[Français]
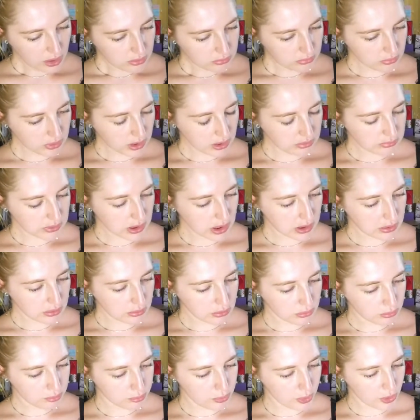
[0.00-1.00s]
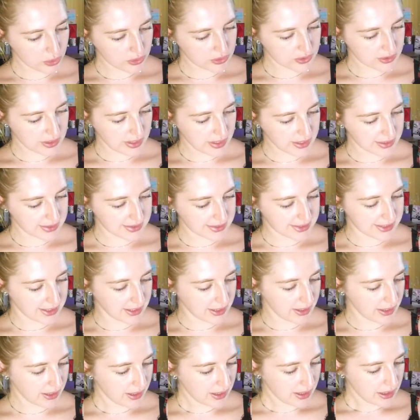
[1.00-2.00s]
Donc là on a le birthday
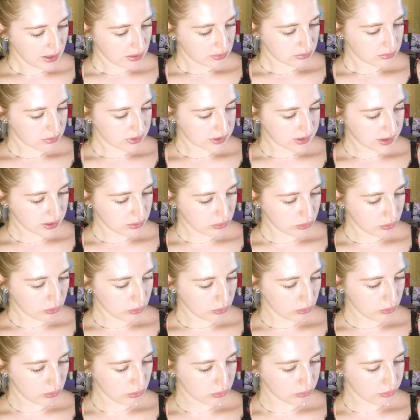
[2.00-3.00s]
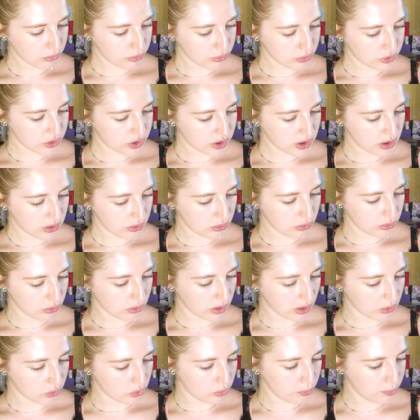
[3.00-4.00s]
tea, donc c'est de l'eau longue de Chine, de
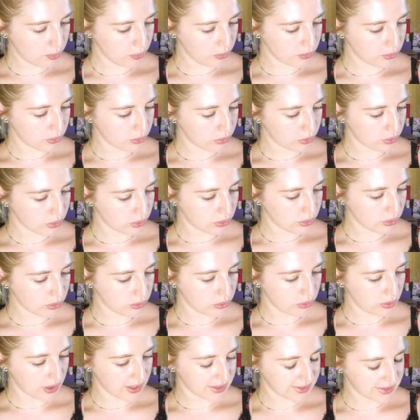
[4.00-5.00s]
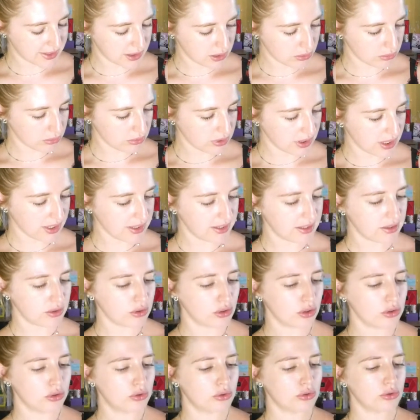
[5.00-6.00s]
la copeau de coco, de la citronnelle, des
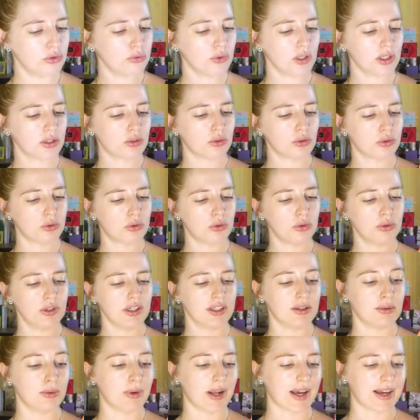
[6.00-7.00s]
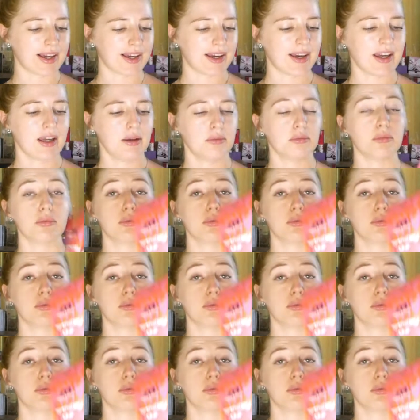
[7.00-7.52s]
notes de noix de coco et de la crème.